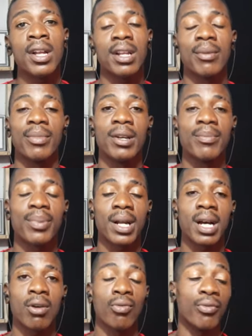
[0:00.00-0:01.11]
também
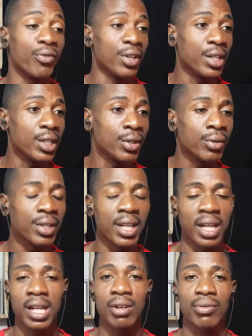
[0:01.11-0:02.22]
para o vídeo e
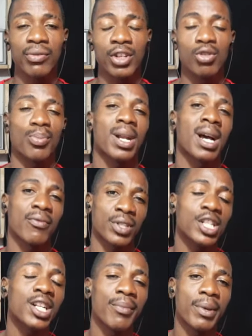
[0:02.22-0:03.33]
além do vídeo para
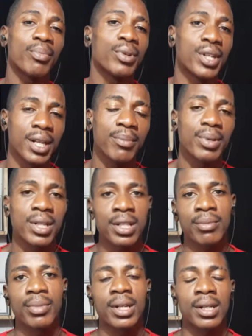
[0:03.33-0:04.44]
vocês também poderem
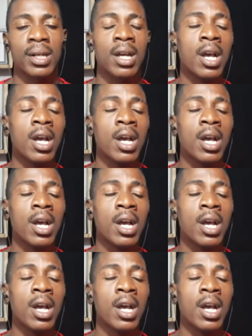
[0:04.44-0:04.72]
perceber.